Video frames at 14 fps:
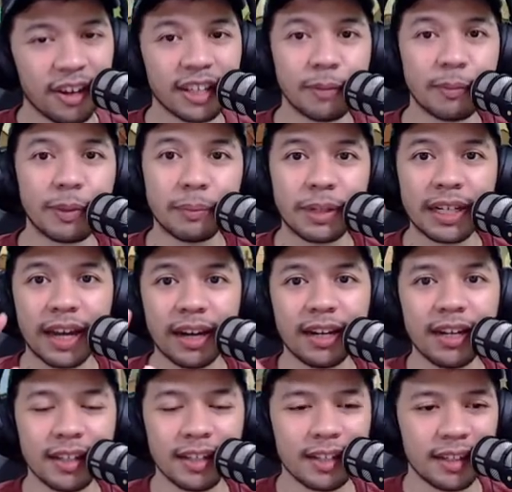Oke teman-teman
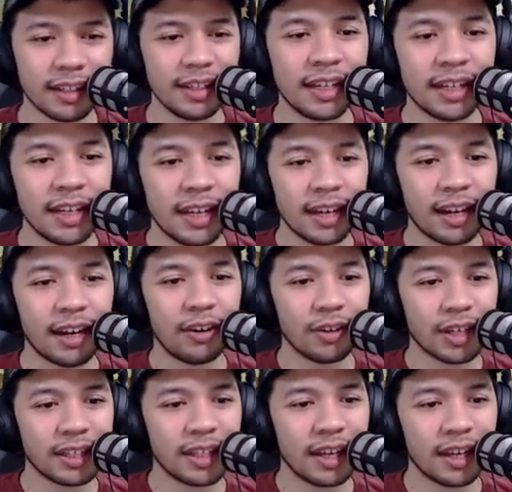karena ini
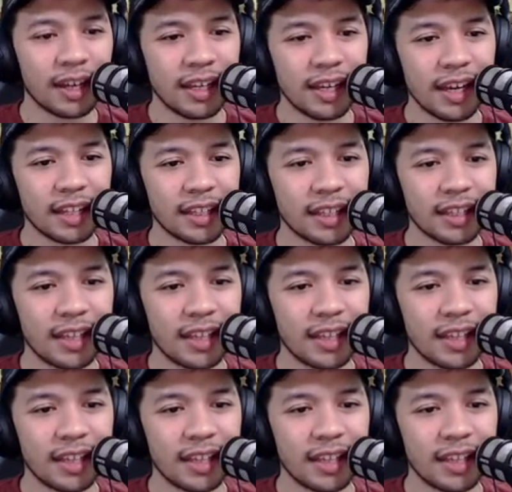kalau kita ngelihat